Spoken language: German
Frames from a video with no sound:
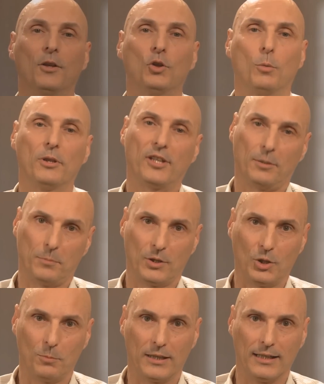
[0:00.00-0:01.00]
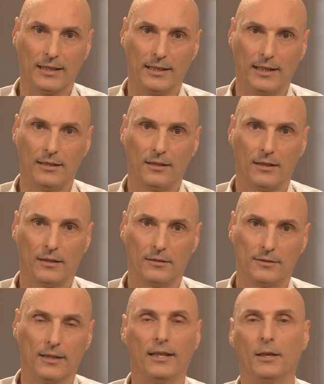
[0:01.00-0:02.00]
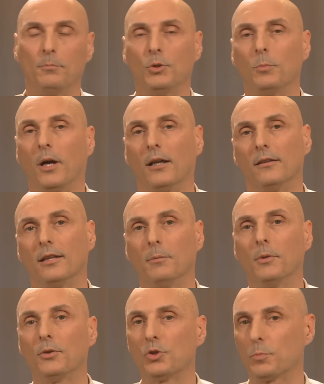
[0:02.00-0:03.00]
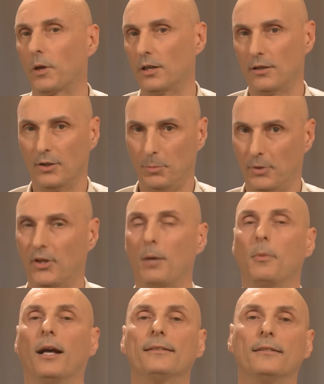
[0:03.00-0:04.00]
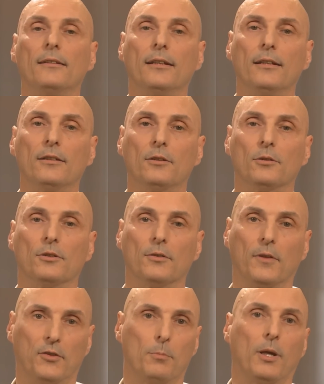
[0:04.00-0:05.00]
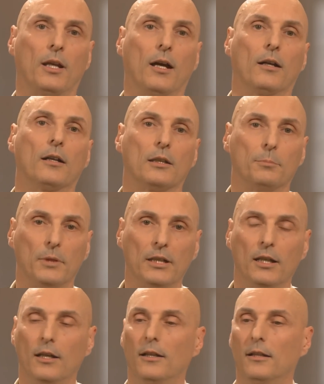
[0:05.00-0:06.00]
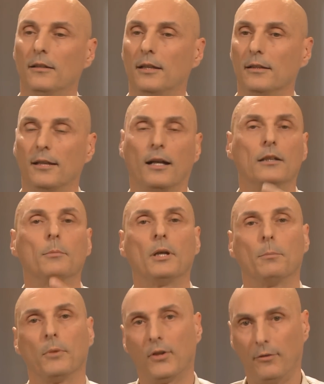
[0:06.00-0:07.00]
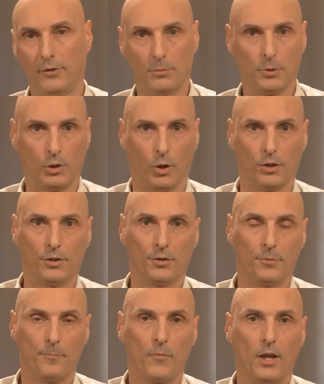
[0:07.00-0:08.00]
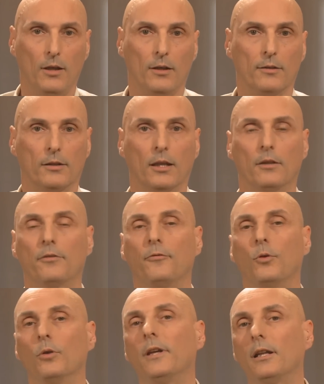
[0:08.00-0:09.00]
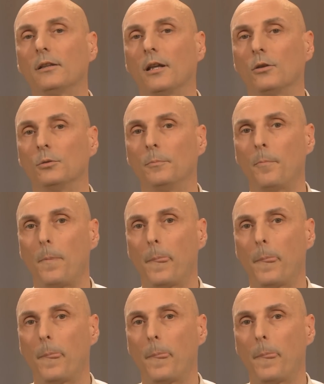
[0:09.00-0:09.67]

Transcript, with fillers: Thomas hat mir nochmal die Gelegenheit gegeben, über ein Thema zu sprechen, das mir sehr im Herzen liegt und was in meiner Akademie den Teilnehmern immer sehr viel bedeutet. Es geht vorwiegend darum,